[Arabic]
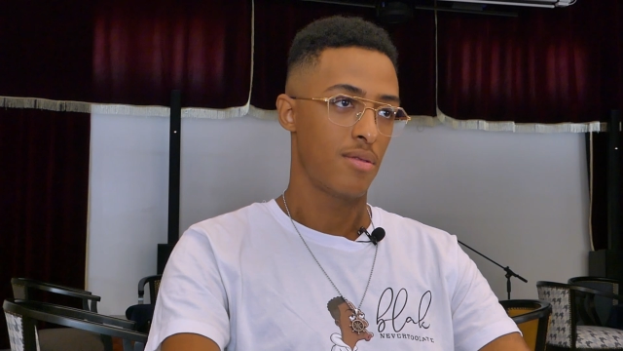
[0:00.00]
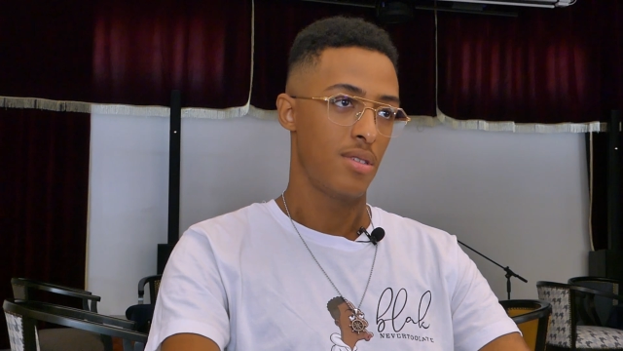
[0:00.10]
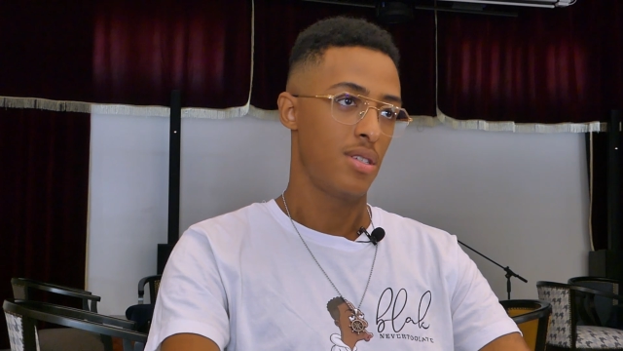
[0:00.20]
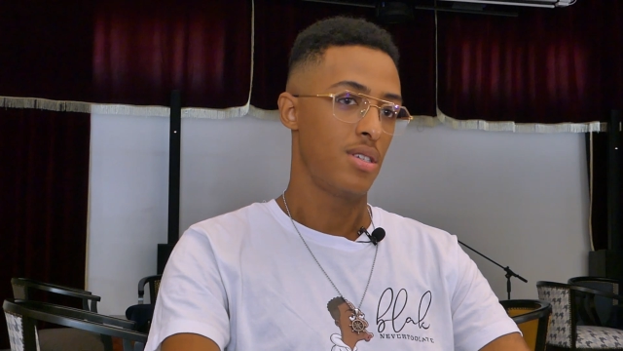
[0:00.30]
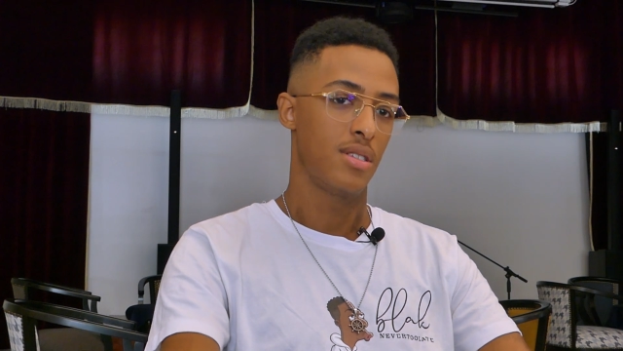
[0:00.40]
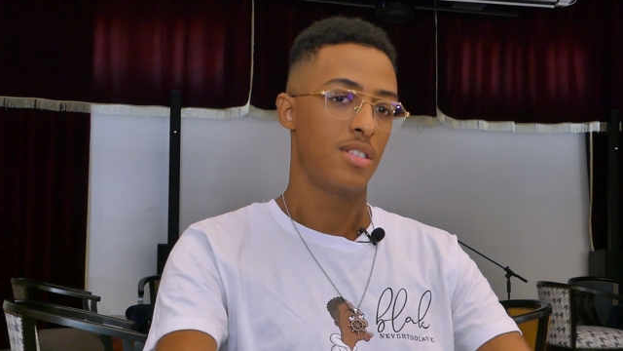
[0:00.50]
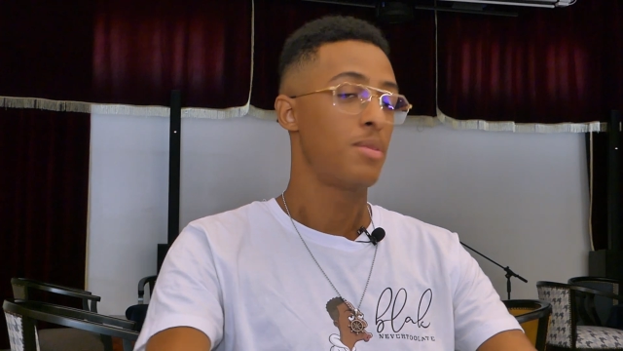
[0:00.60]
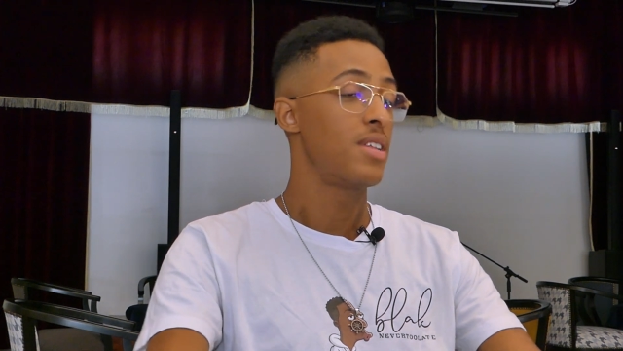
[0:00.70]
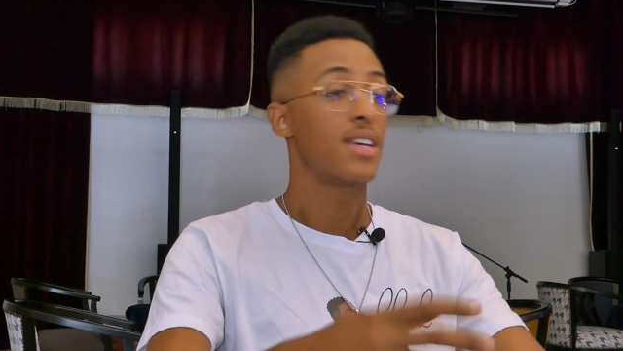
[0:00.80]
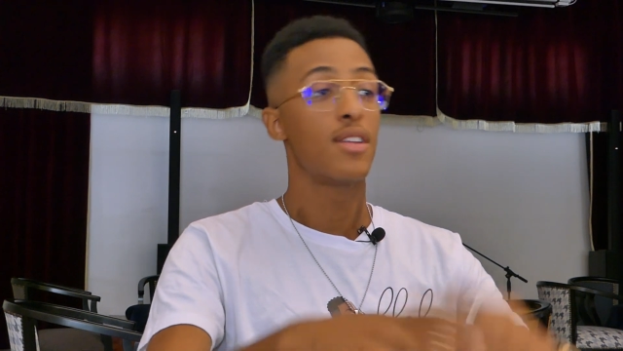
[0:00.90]
ولا
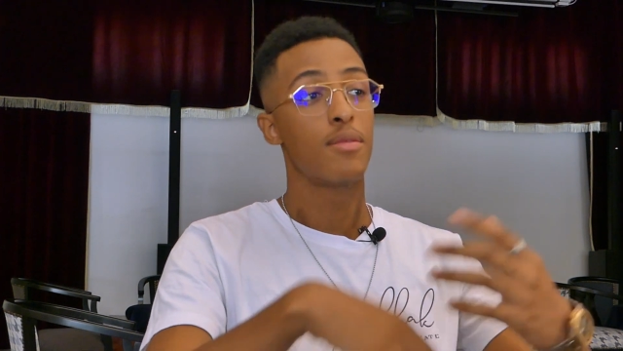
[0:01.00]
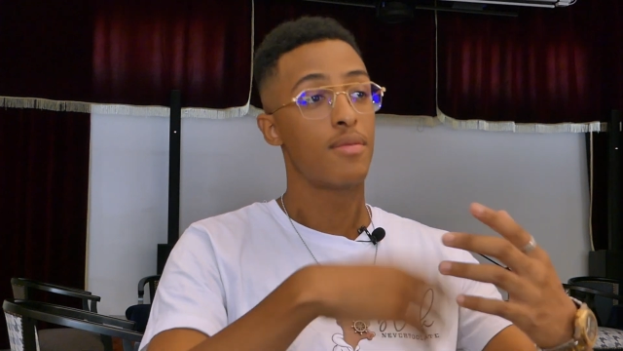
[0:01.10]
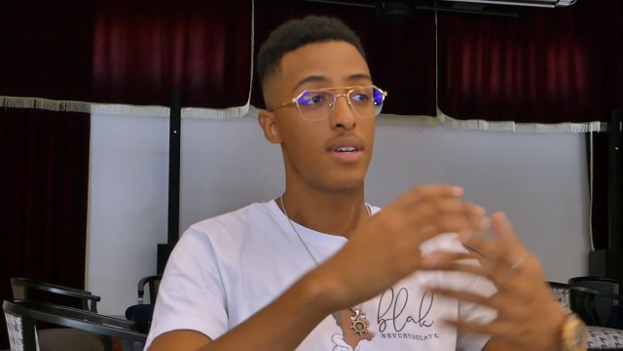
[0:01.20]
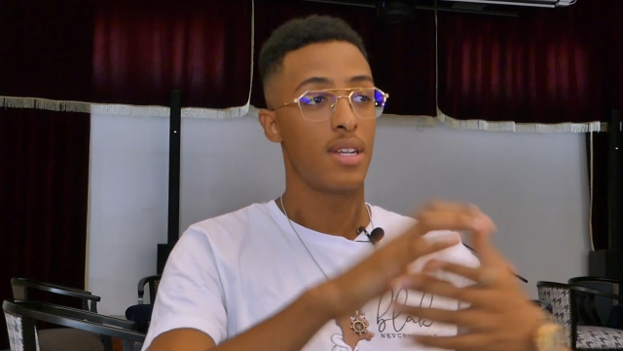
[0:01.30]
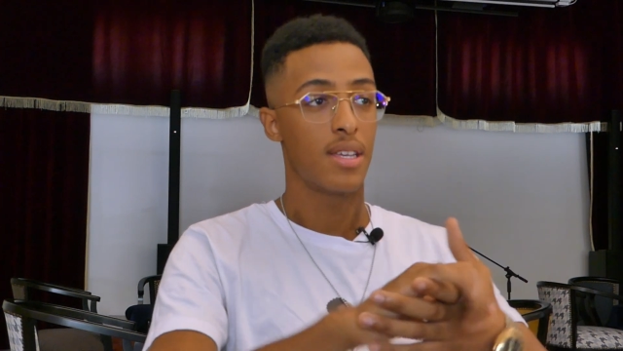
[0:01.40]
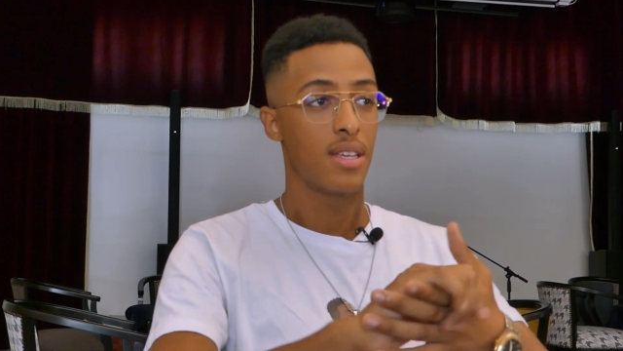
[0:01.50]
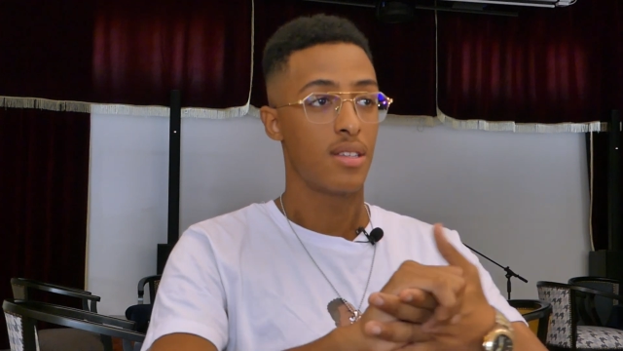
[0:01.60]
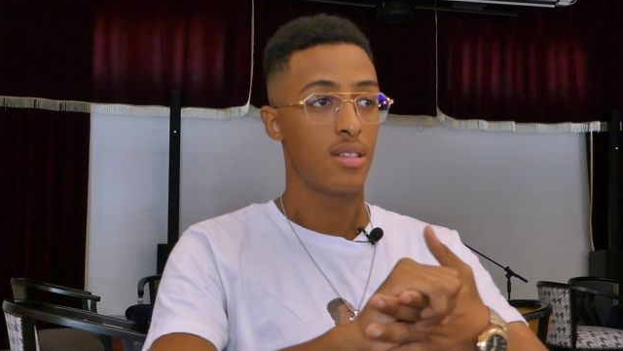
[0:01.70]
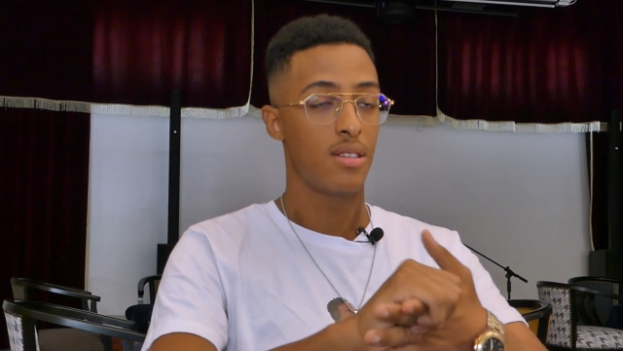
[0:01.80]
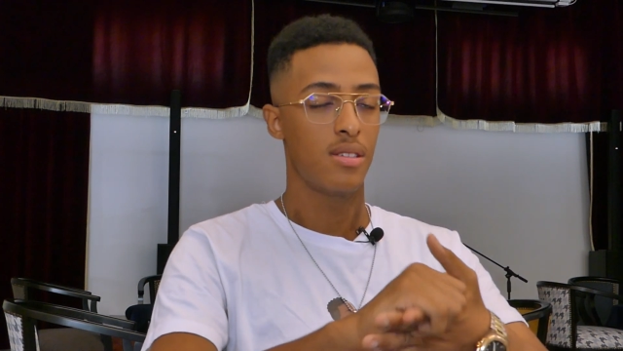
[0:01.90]
ديما نحكي لهم فيها الحكايه
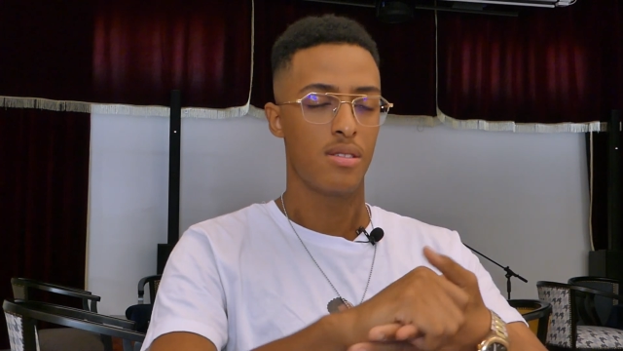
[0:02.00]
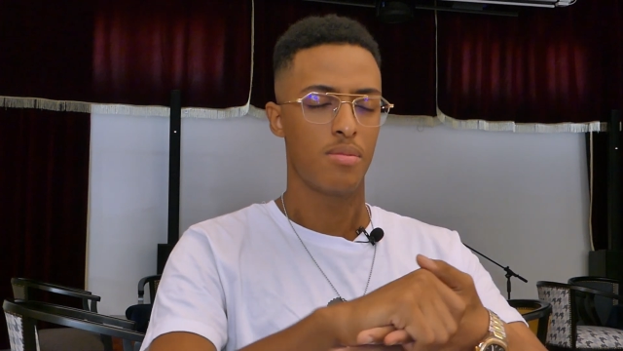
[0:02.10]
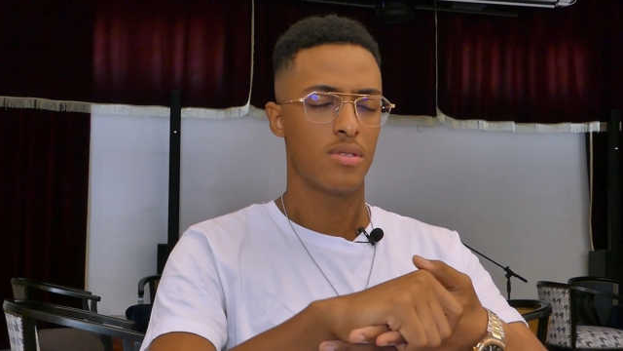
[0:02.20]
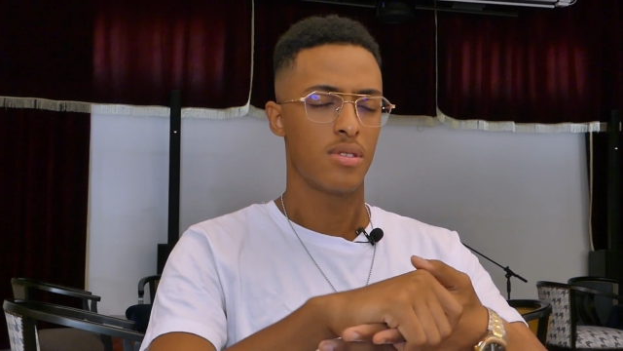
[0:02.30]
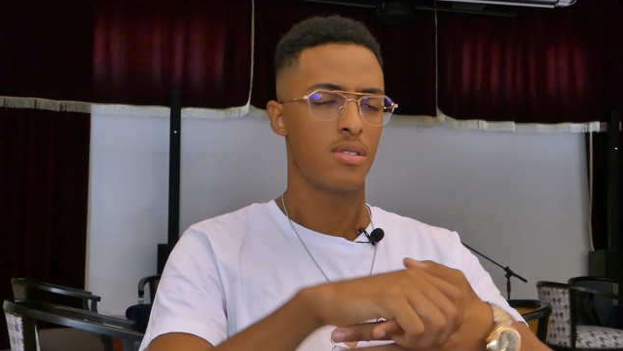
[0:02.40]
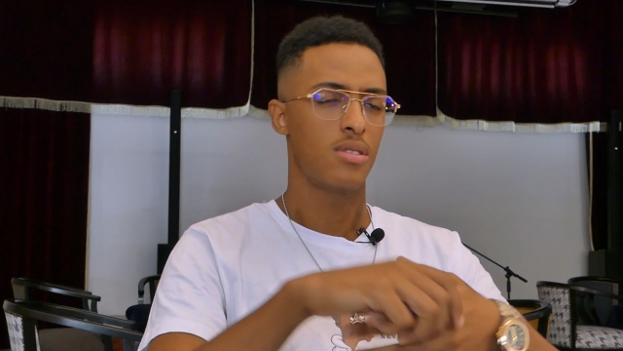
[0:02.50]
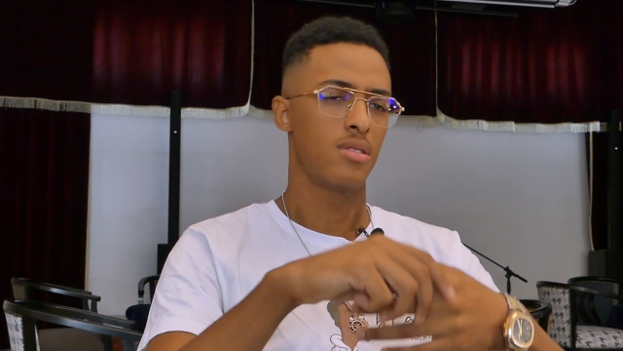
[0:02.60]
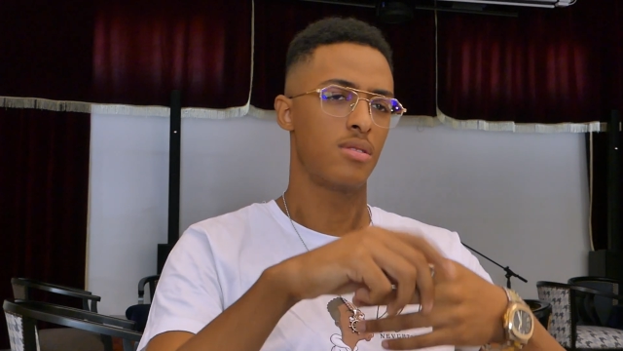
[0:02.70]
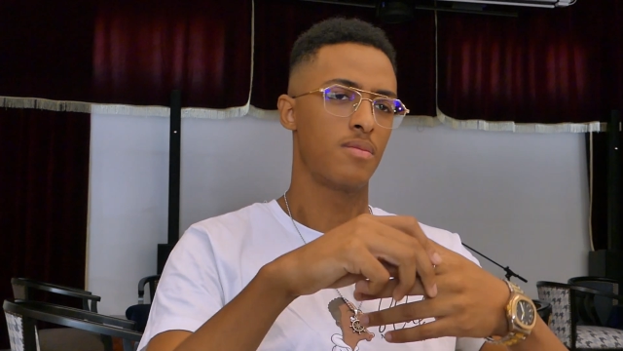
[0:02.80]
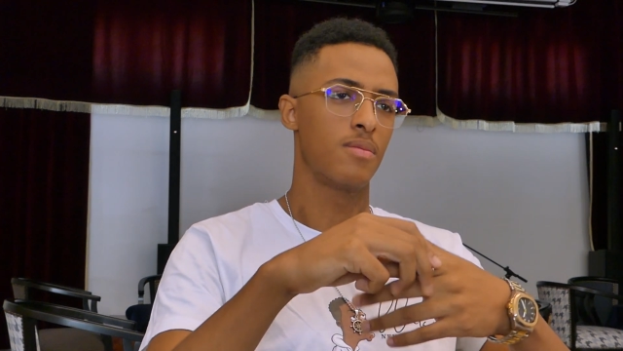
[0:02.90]
هذه سي بور سا